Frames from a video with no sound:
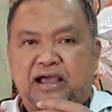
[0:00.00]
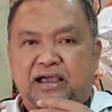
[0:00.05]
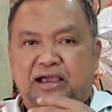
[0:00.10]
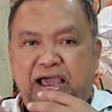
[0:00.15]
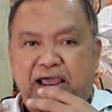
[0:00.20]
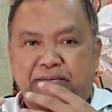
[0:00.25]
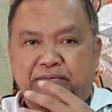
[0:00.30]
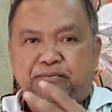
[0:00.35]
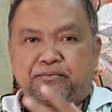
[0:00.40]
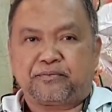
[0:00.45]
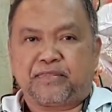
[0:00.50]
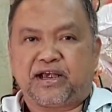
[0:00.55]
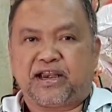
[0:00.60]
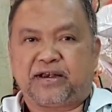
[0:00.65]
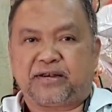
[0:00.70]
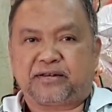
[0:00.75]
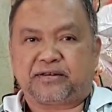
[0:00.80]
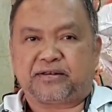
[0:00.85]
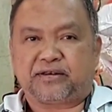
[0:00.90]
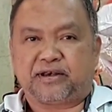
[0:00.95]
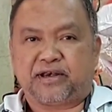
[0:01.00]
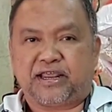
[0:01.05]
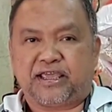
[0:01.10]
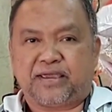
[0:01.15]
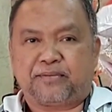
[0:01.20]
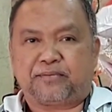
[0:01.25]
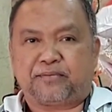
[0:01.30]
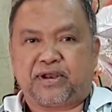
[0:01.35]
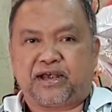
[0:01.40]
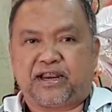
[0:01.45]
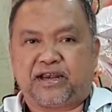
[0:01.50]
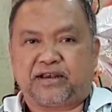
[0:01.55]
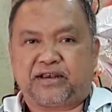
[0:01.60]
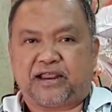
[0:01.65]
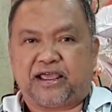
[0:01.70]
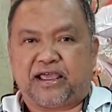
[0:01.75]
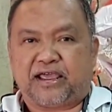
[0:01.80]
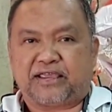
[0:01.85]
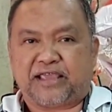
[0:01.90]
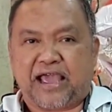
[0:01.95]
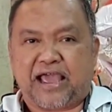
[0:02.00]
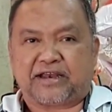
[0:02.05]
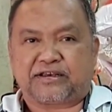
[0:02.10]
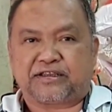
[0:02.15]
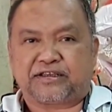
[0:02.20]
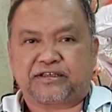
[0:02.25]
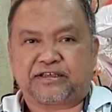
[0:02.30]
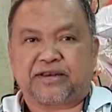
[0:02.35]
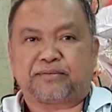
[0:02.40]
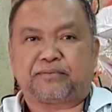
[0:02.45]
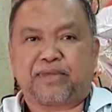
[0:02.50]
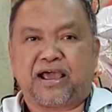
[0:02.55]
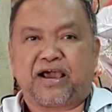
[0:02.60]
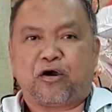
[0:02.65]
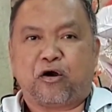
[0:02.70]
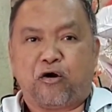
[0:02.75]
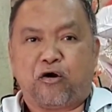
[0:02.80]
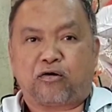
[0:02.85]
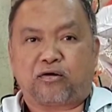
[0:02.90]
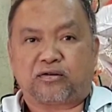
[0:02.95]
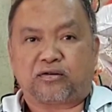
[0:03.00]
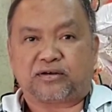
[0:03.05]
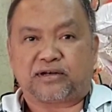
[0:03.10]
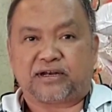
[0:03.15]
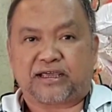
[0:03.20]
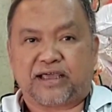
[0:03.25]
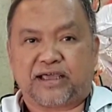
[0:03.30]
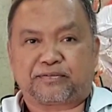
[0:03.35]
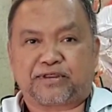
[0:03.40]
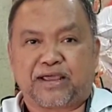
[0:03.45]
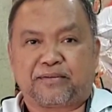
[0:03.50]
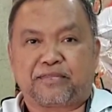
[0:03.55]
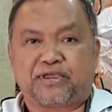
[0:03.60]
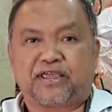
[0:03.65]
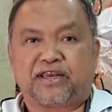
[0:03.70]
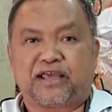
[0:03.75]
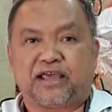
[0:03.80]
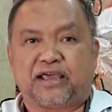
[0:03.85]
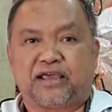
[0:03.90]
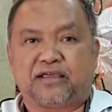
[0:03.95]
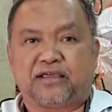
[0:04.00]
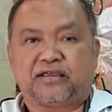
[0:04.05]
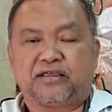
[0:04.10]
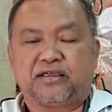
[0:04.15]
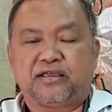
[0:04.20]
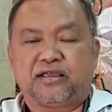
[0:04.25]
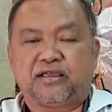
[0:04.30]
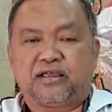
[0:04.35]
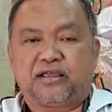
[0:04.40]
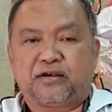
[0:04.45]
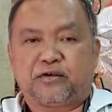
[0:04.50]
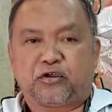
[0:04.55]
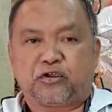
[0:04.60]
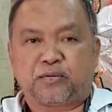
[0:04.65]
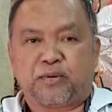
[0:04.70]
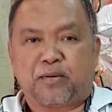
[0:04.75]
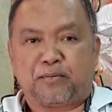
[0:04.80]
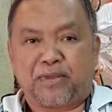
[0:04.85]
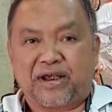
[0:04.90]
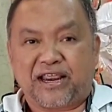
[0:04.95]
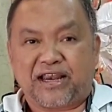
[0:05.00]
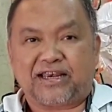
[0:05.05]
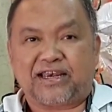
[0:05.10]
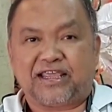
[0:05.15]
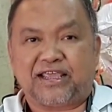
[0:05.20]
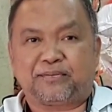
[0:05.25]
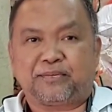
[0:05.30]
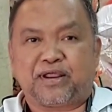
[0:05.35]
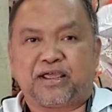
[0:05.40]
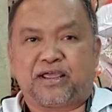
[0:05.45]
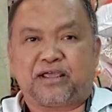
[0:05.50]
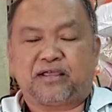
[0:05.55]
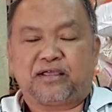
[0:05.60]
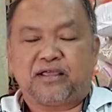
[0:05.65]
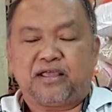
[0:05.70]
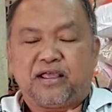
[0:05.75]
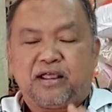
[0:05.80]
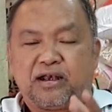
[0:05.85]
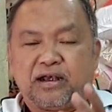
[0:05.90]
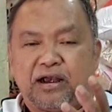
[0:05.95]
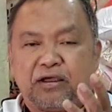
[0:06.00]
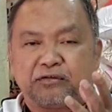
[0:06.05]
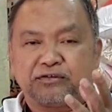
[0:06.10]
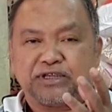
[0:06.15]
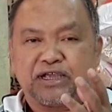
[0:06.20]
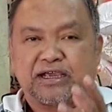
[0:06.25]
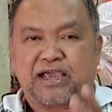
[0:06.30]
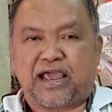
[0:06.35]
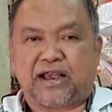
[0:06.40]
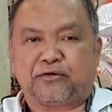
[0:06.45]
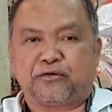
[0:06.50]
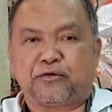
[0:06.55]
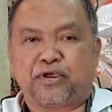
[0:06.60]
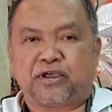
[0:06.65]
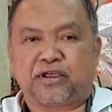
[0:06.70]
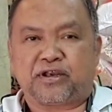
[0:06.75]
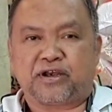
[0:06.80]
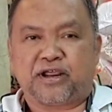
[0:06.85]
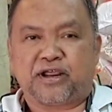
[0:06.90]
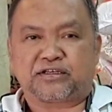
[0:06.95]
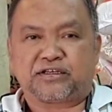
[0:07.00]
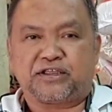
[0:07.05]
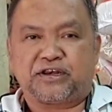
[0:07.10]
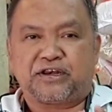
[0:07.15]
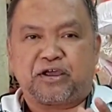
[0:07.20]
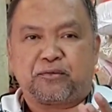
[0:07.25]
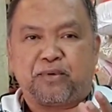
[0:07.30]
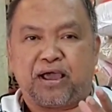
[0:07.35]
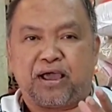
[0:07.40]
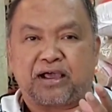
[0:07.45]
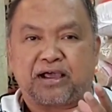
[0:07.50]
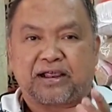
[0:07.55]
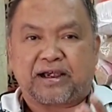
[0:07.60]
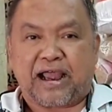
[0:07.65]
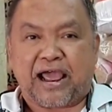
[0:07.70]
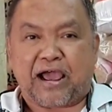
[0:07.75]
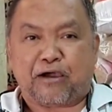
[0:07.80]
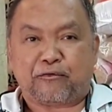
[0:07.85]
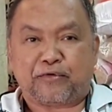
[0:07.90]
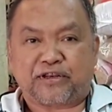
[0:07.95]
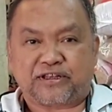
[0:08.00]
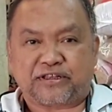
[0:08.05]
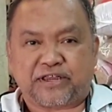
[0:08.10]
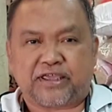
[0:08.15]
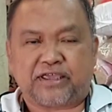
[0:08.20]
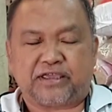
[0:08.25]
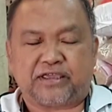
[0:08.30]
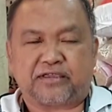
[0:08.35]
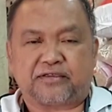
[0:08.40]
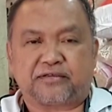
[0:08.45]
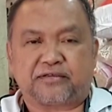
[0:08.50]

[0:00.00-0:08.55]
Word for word: คัดเมล็ดรีบเมล็ดหญ้าที่ติดมาออกนะครับ ถ้ามีนะฮะครับโดยเฉพาะเมล็ดรีบนะเราจะคัดด้วยเครื่องที่เรียกว่ากราวิตี้